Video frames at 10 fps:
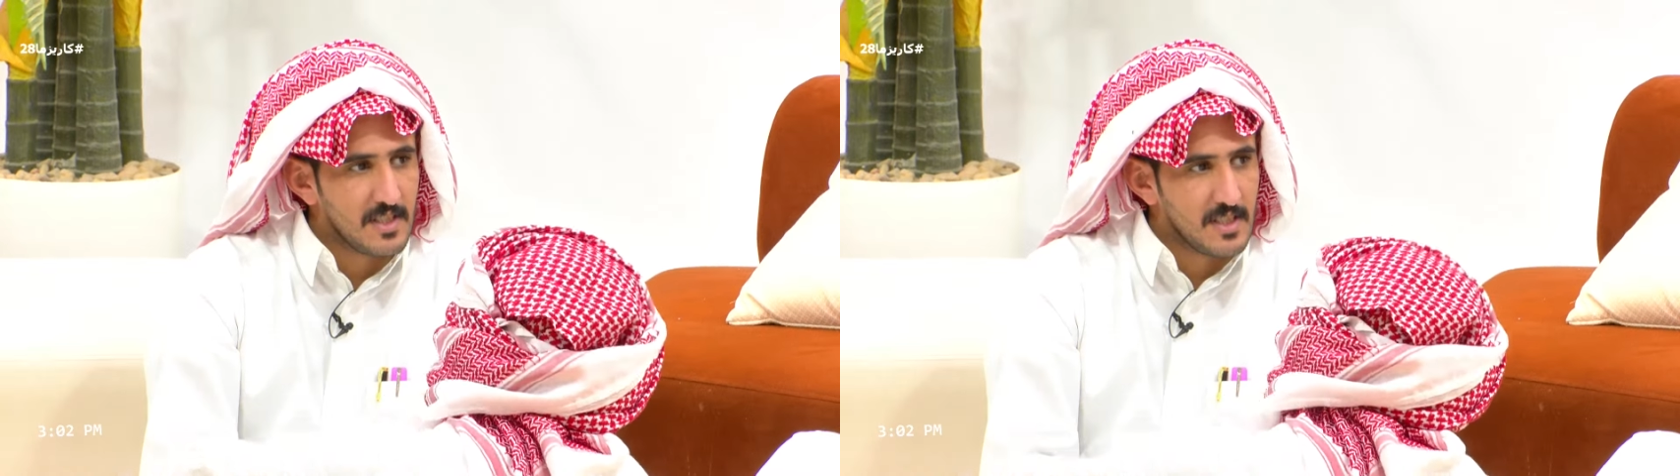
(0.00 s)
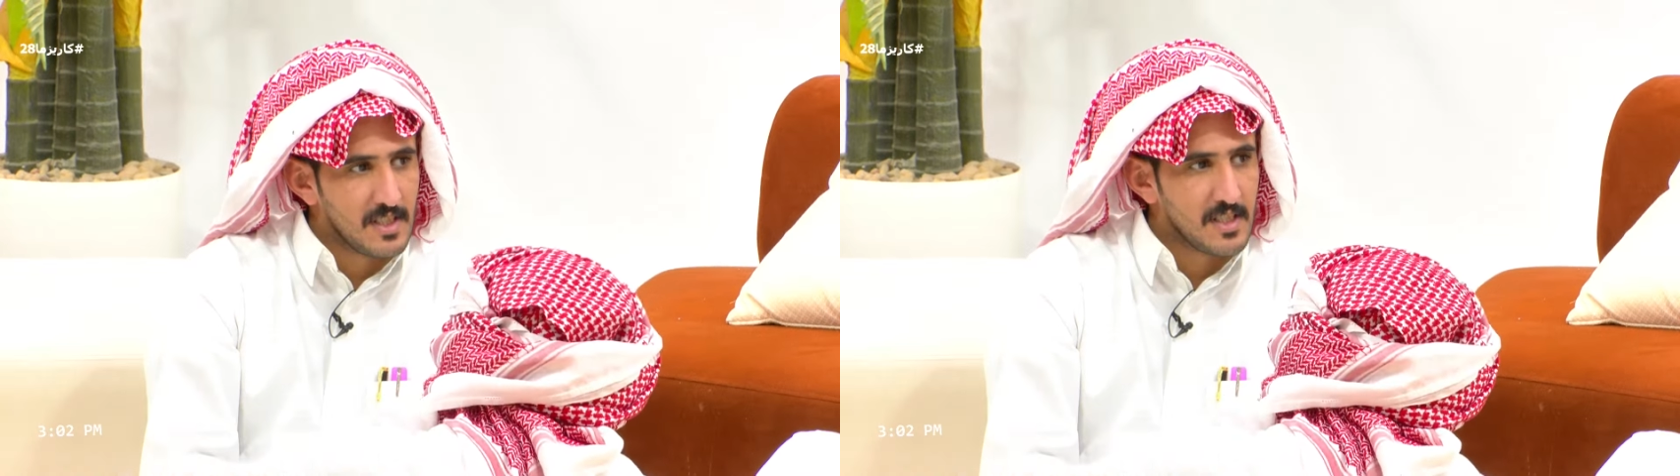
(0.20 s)

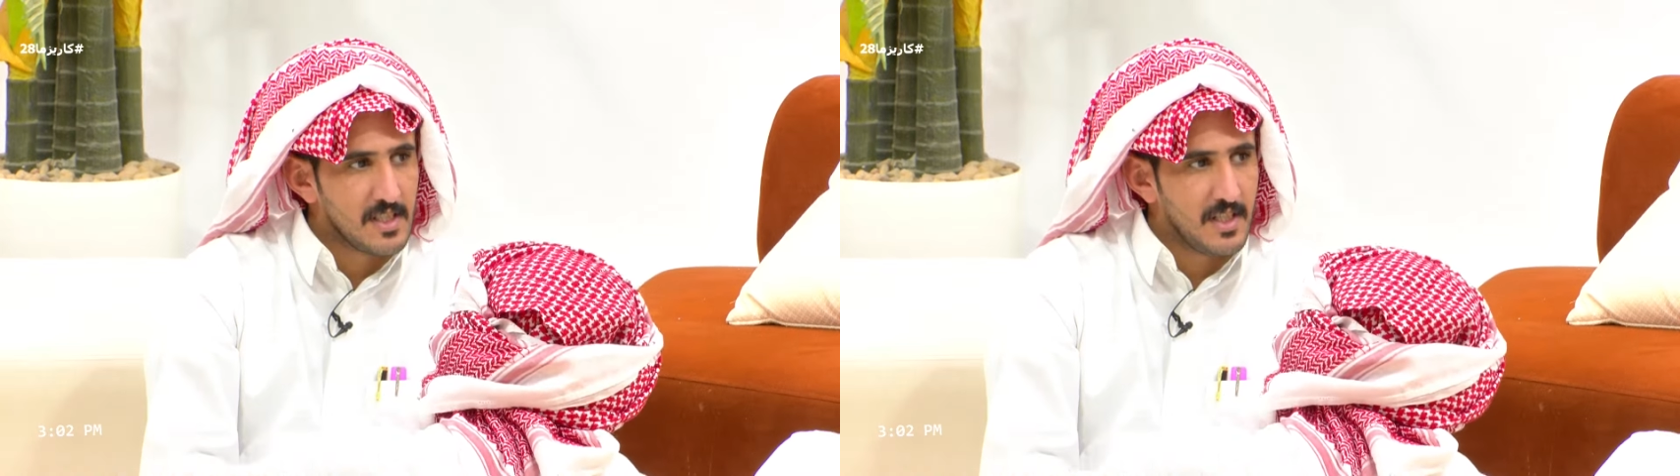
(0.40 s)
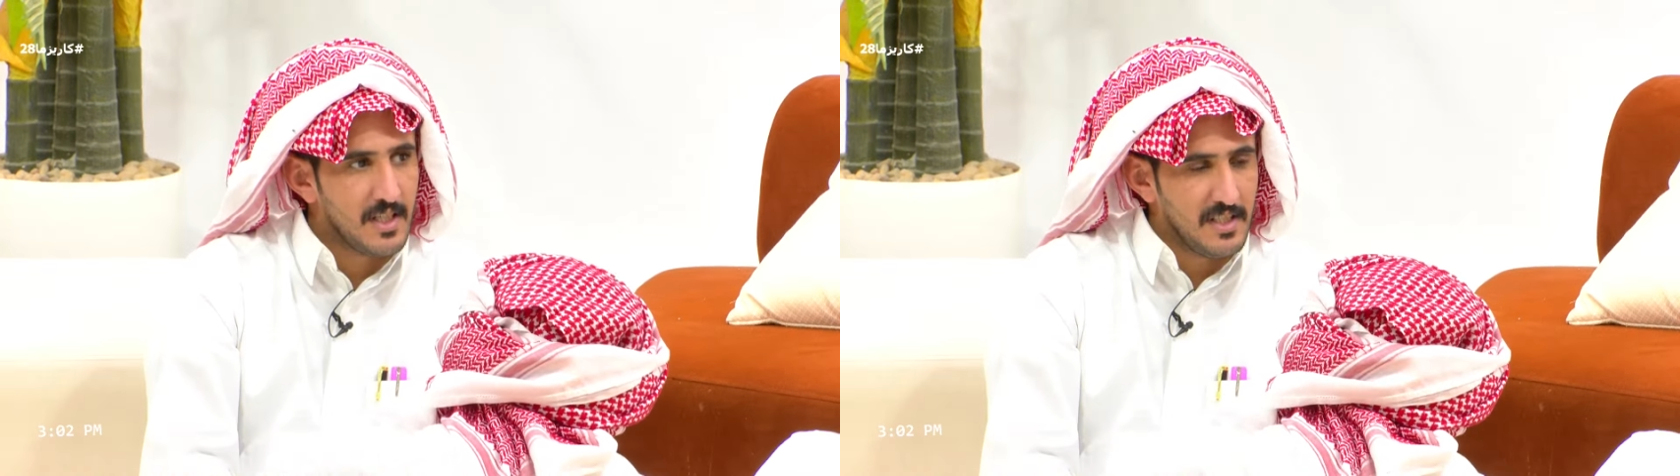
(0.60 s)
داري
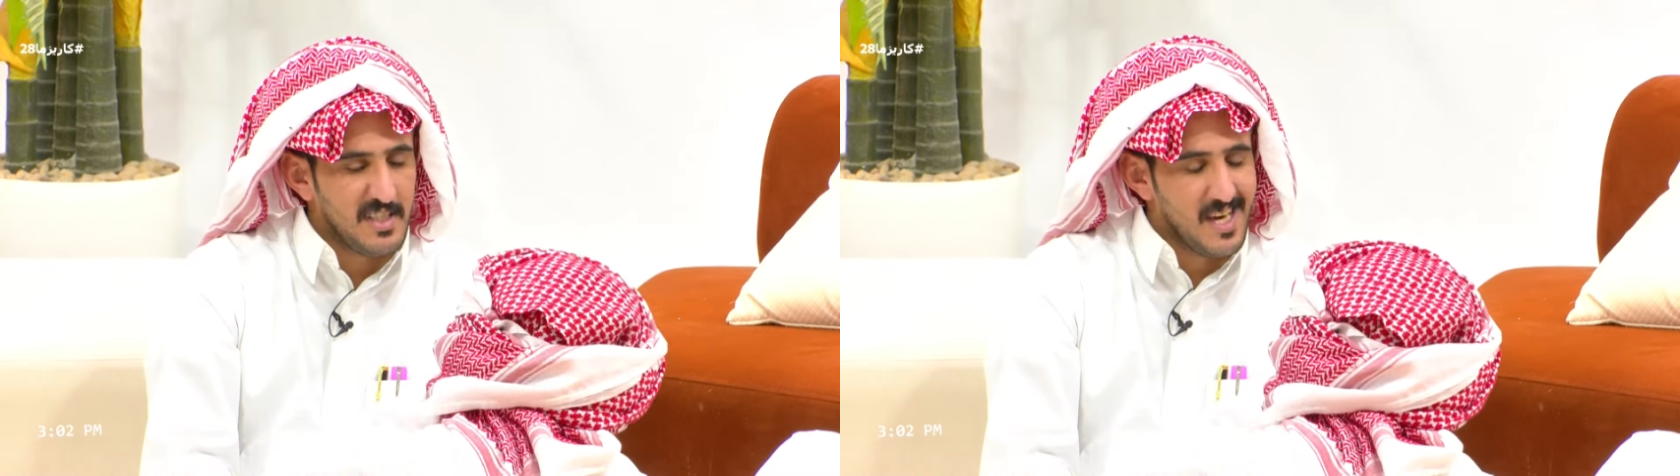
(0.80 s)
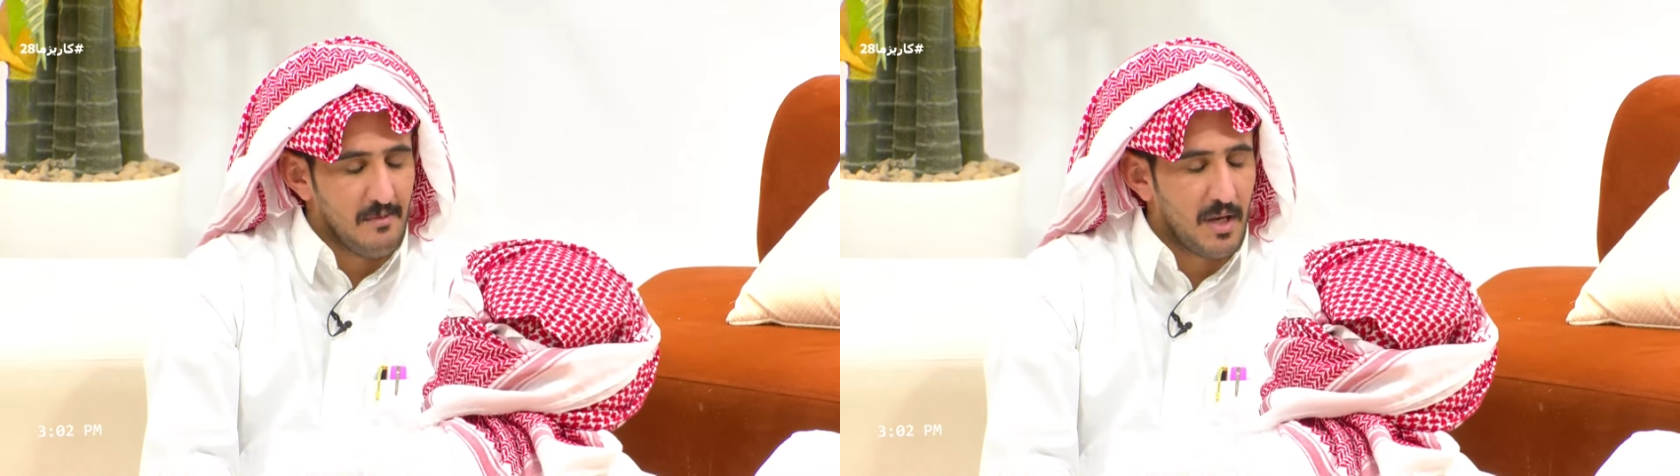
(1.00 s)

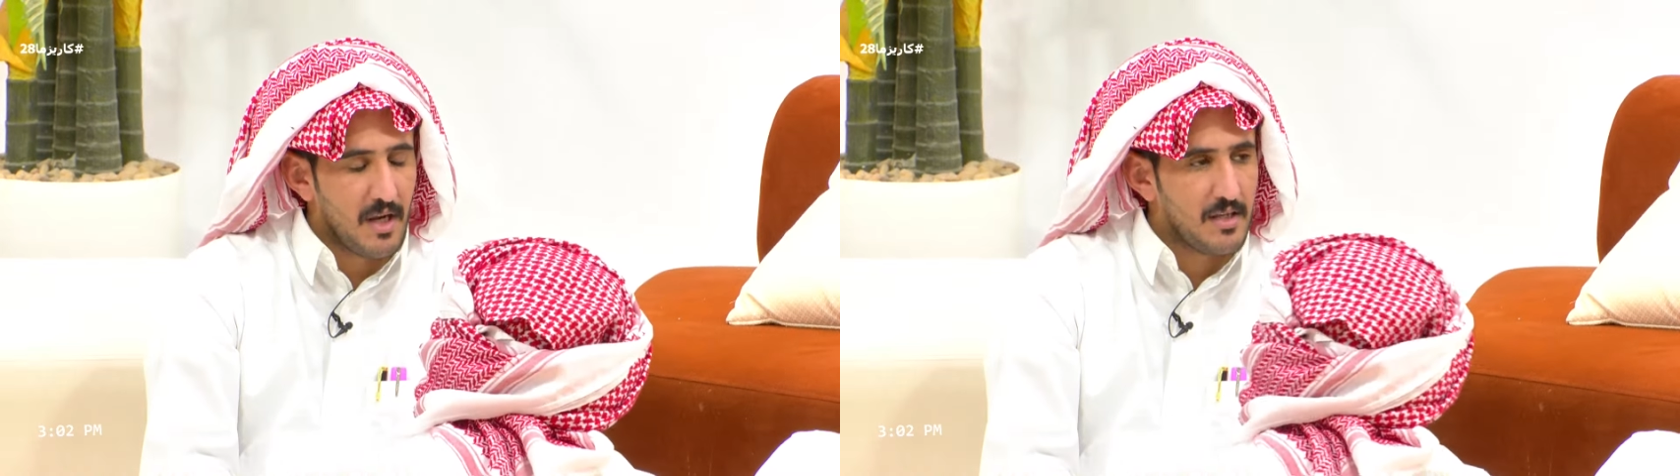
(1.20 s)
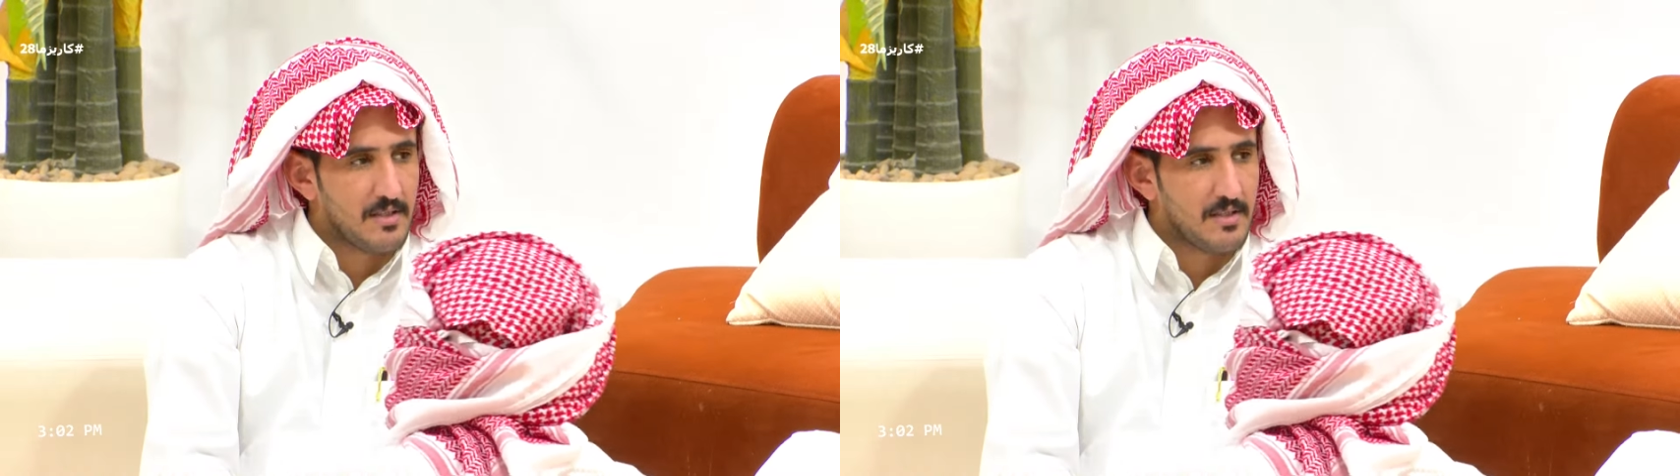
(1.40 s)
عندي امل